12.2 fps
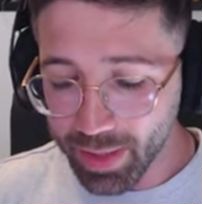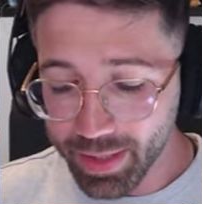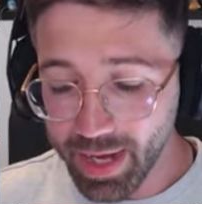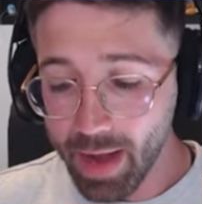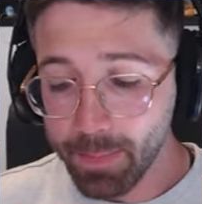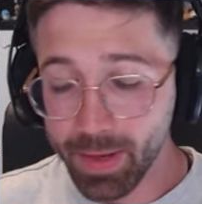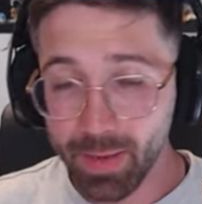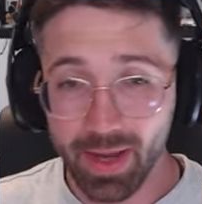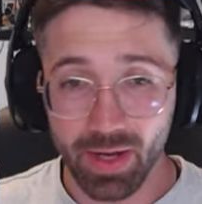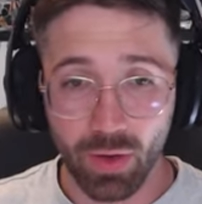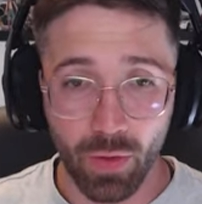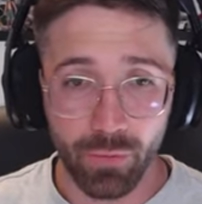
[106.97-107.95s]
abrir el
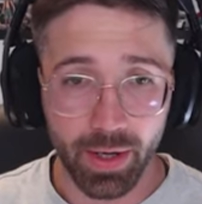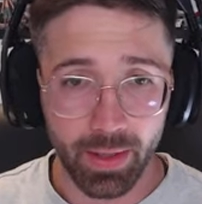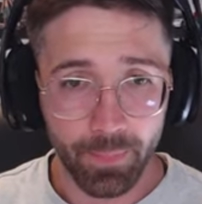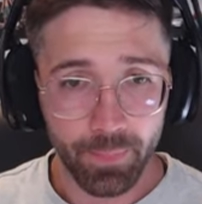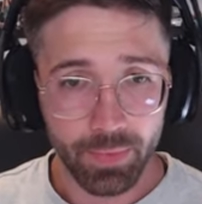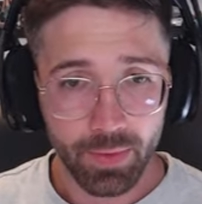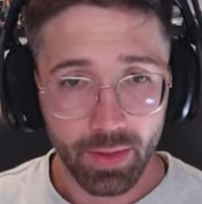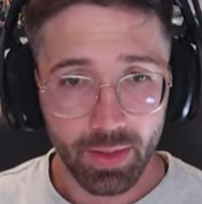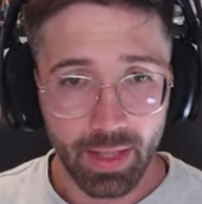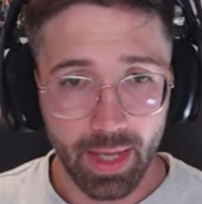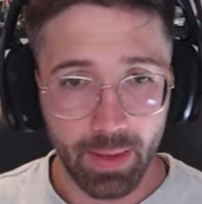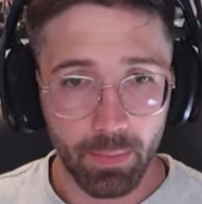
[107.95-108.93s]
primer cofre.
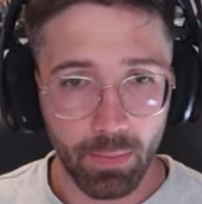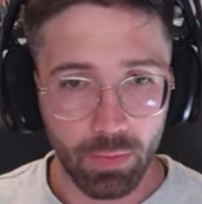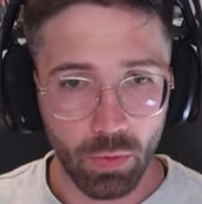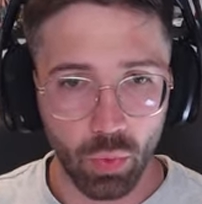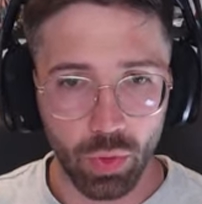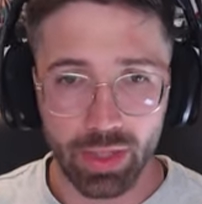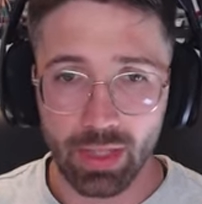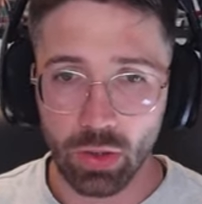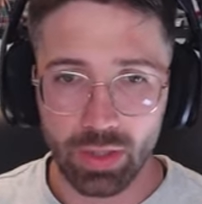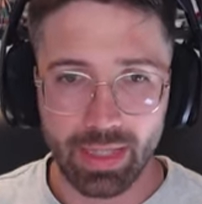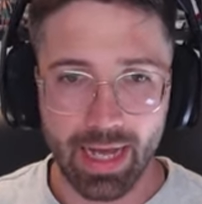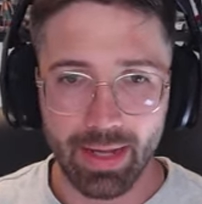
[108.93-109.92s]
Que Uy,
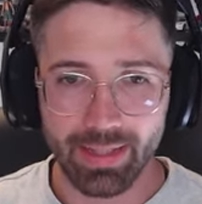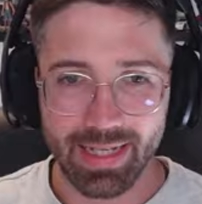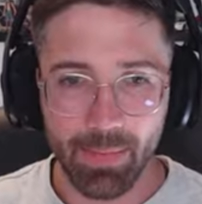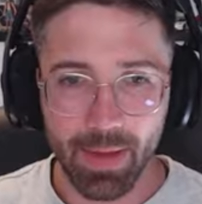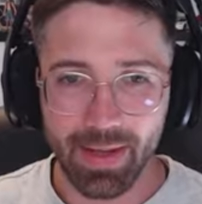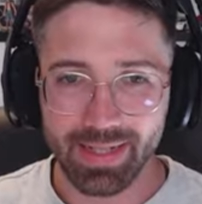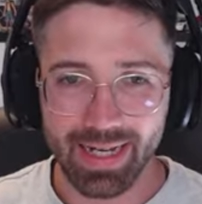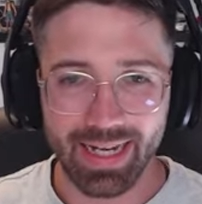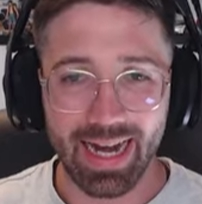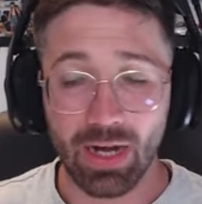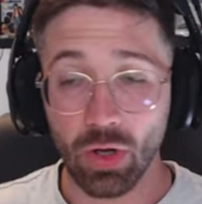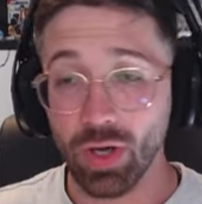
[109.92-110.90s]
digo, ya, ya me va a
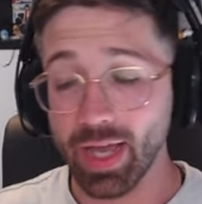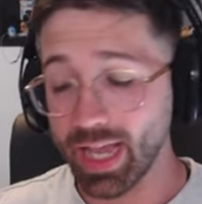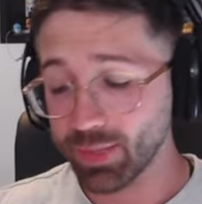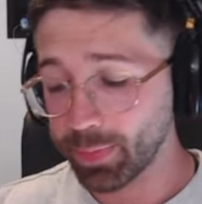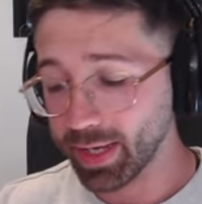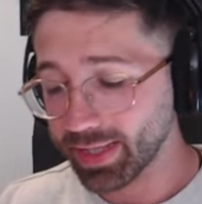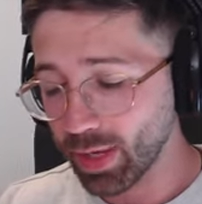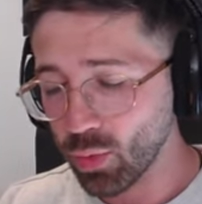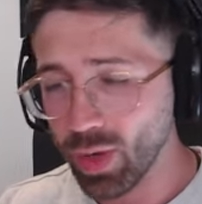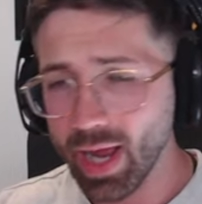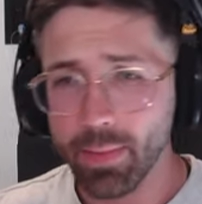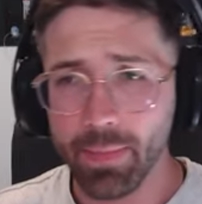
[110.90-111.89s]
salir algo
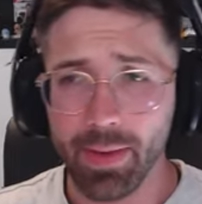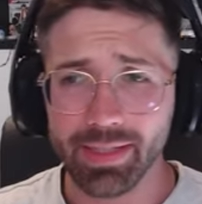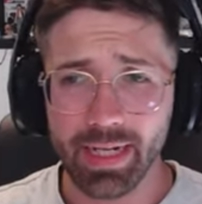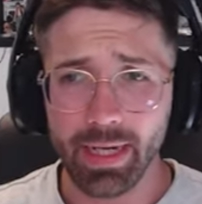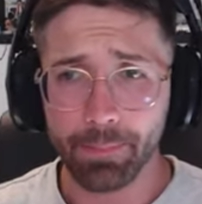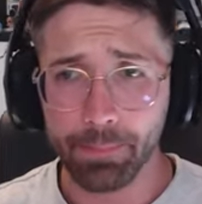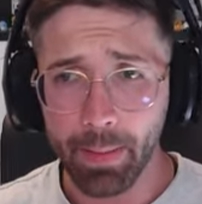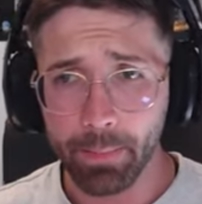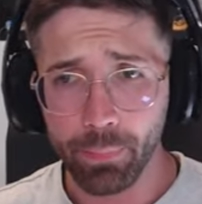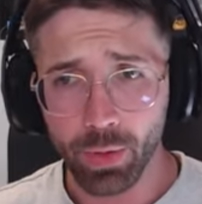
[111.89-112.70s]
espectacular. ¿Me va a salir pan,